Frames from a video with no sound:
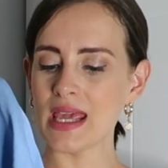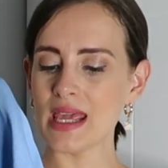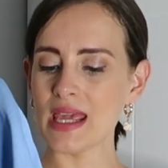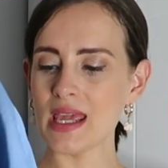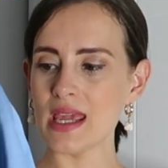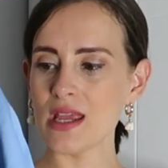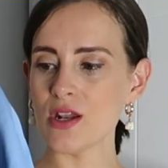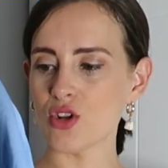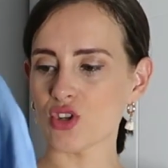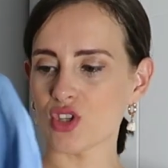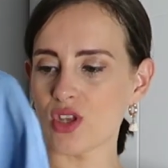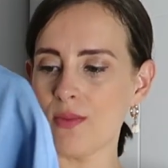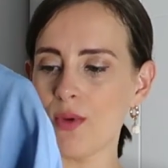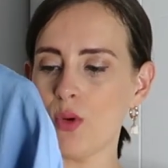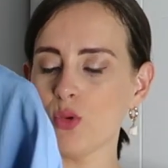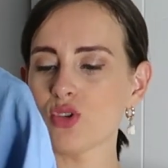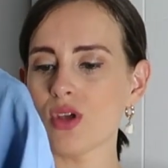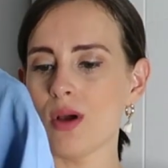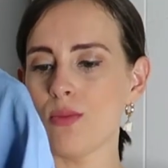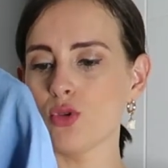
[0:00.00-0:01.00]
Y no sé,
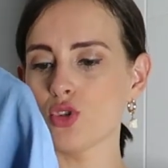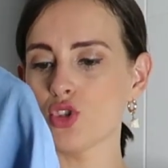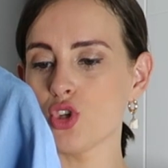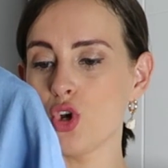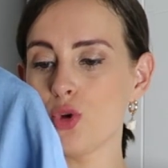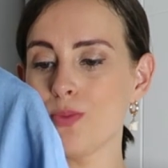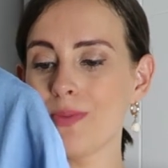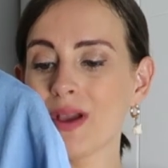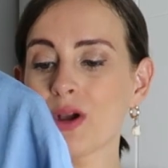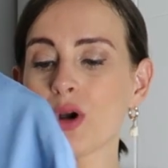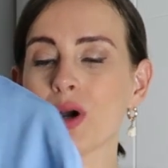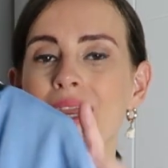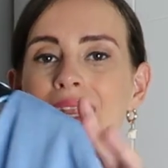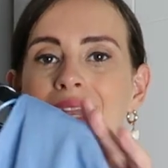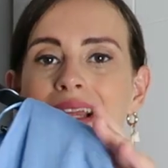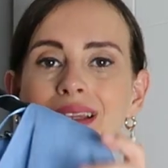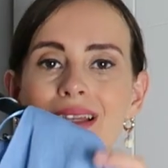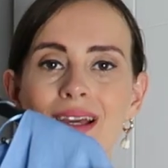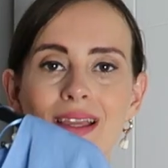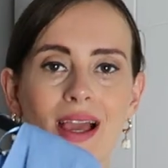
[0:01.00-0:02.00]
me gusta mucho. Me
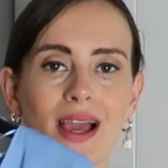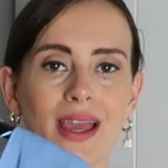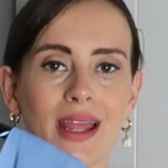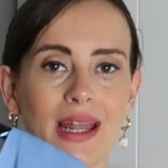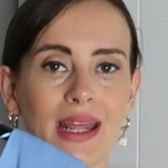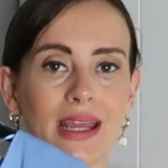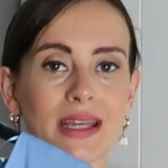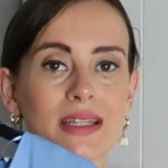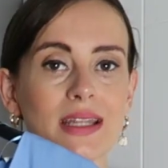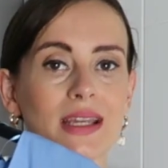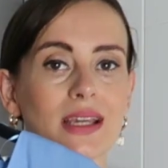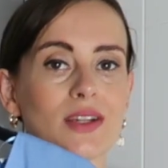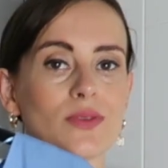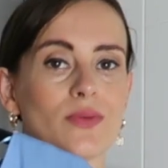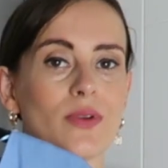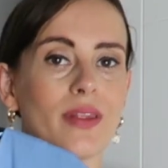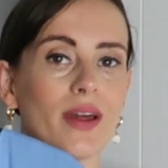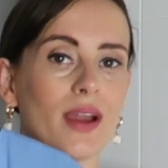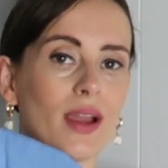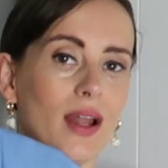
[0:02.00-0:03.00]
cogí la talla L, sí que
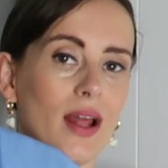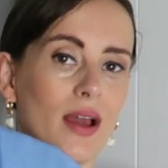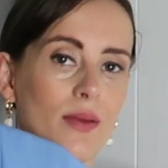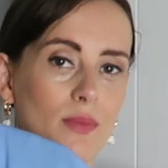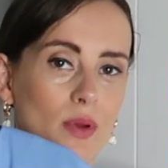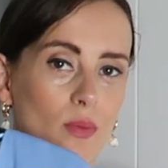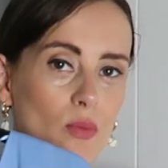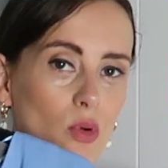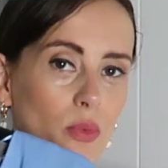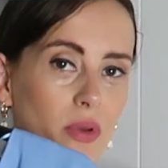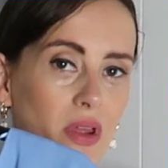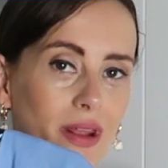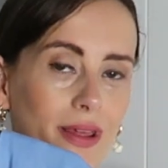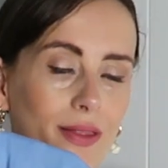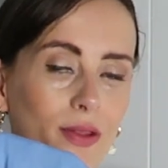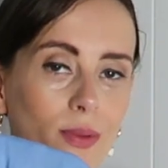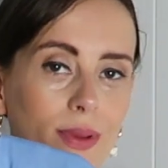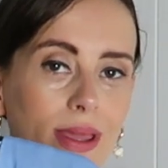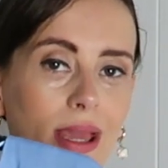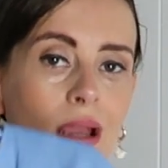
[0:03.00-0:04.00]
es verdad que la M me hubiera
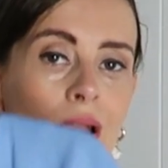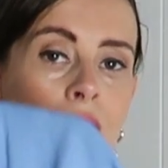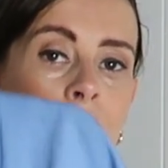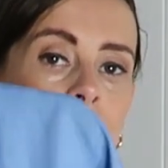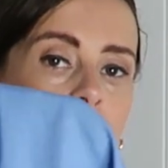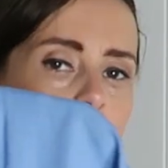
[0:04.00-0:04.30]
ido bien,